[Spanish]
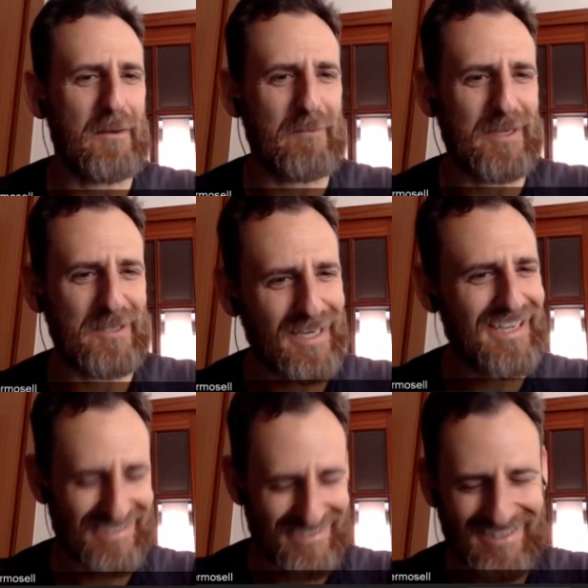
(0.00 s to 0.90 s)

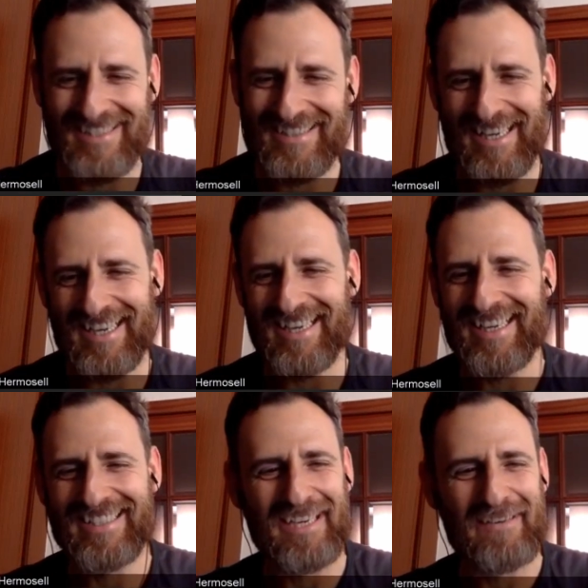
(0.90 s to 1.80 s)
española, eh,
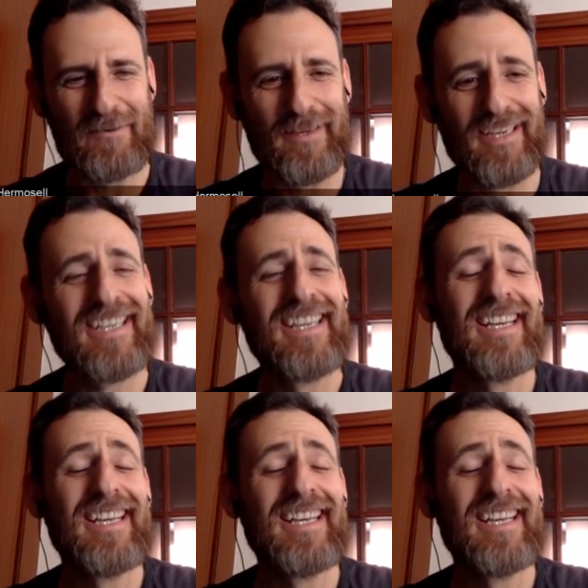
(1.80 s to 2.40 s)
está, muy bien.